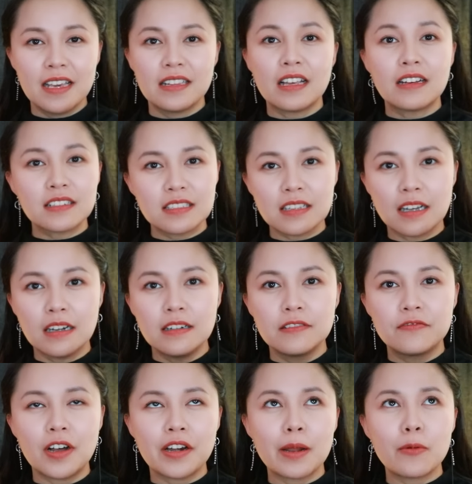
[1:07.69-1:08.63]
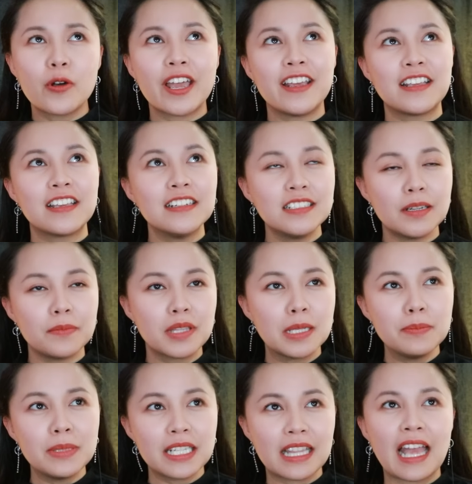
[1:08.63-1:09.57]
Thật sự vào năm
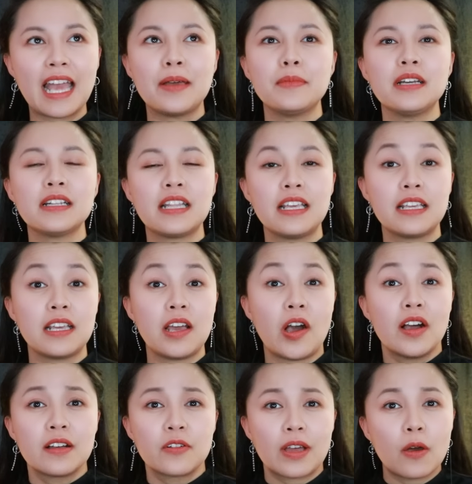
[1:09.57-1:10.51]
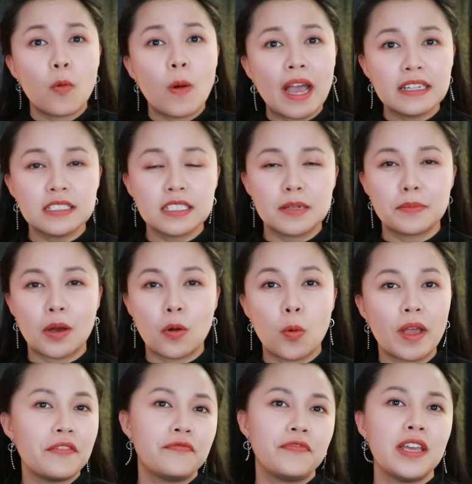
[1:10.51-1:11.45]
1998 thì cái quá trình mà
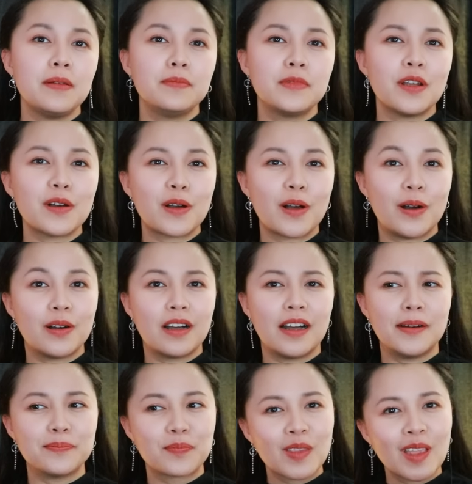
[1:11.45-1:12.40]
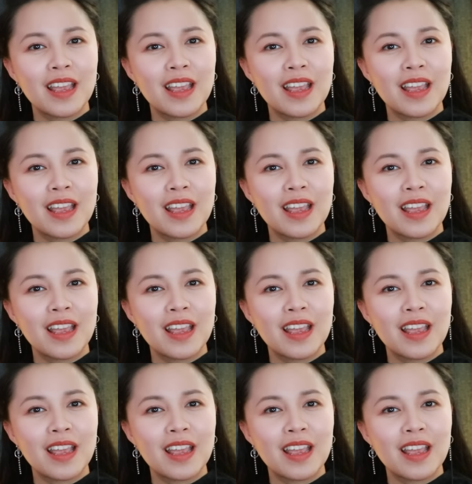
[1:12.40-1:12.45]
quay phim nó còn ờ,